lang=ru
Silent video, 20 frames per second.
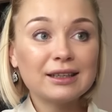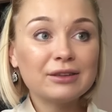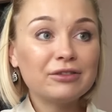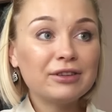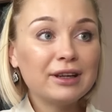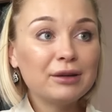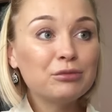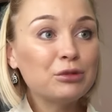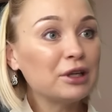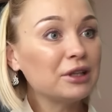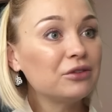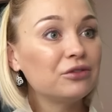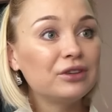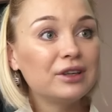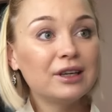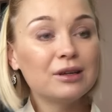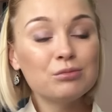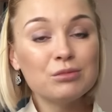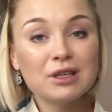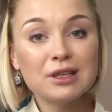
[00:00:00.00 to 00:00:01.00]
время от
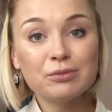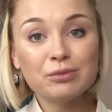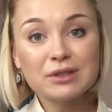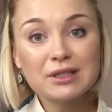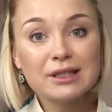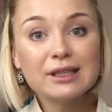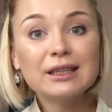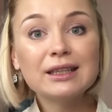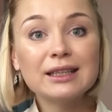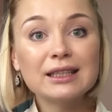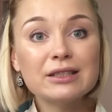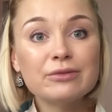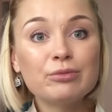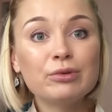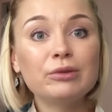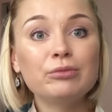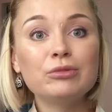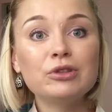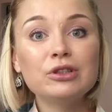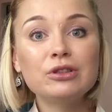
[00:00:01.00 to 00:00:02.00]
времени постоянно
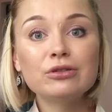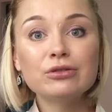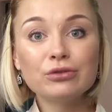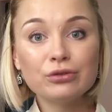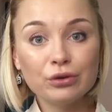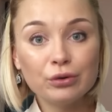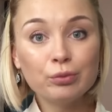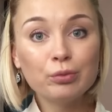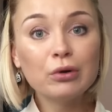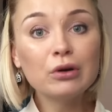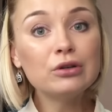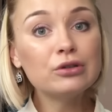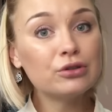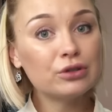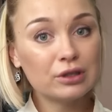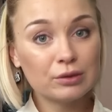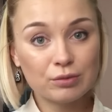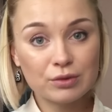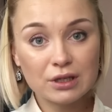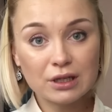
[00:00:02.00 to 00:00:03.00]
экспериментирую и
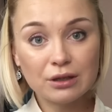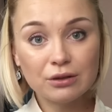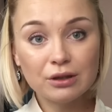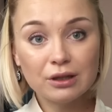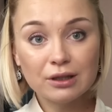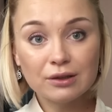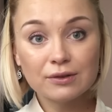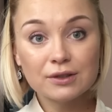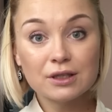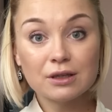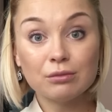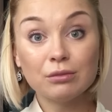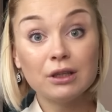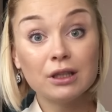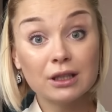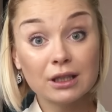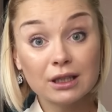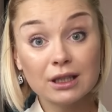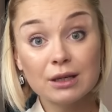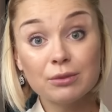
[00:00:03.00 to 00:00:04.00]
пользуюсь абсолютно всем.
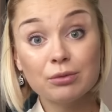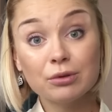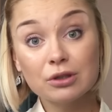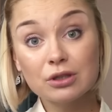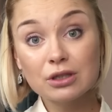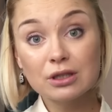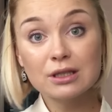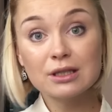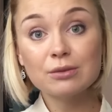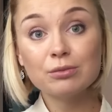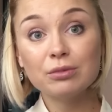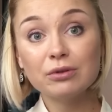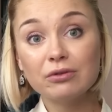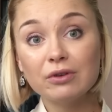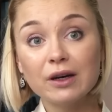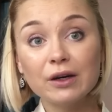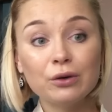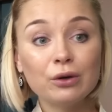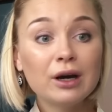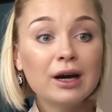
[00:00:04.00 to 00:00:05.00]
Иногда просто
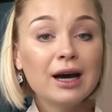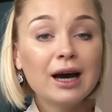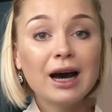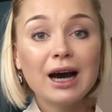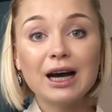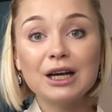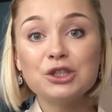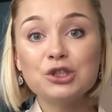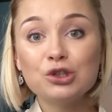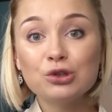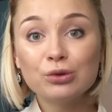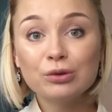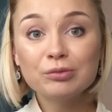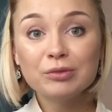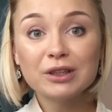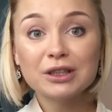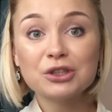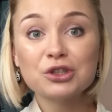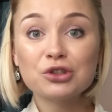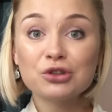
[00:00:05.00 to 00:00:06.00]
забываю о
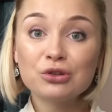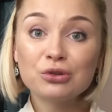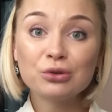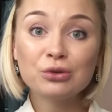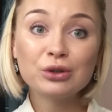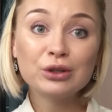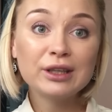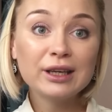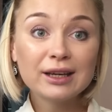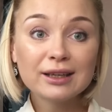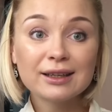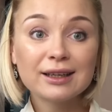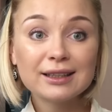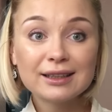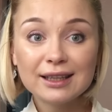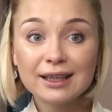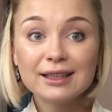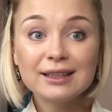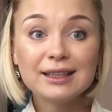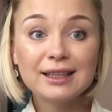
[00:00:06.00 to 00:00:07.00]
чем-то, что я
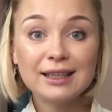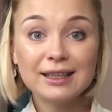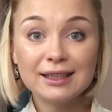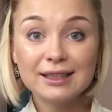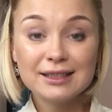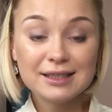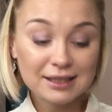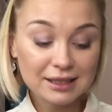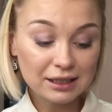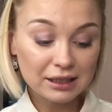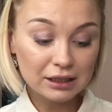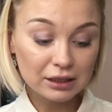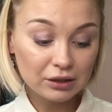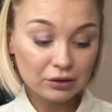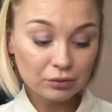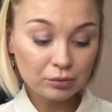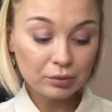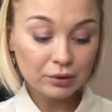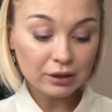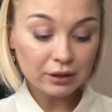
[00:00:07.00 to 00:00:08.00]
когда-то сильно
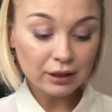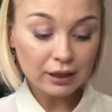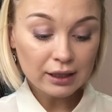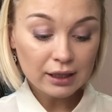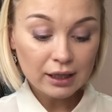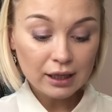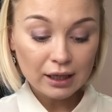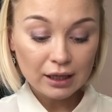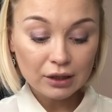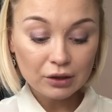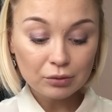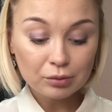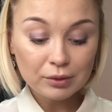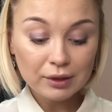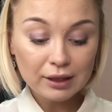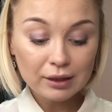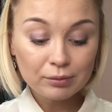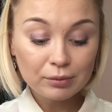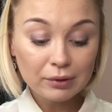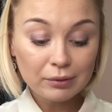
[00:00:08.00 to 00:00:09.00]
любила.
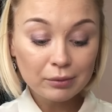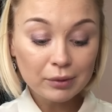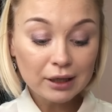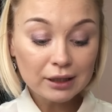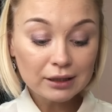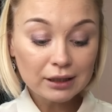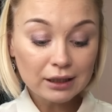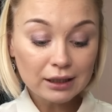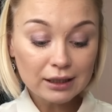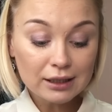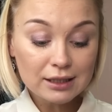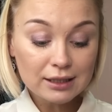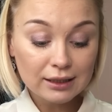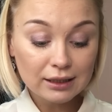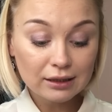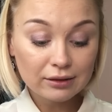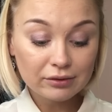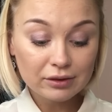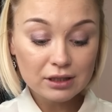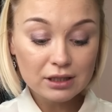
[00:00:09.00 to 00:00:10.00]
Губная помада
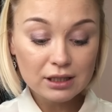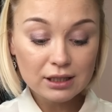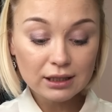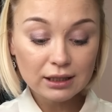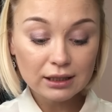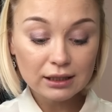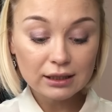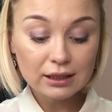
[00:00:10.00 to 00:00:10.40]
райская гвоздика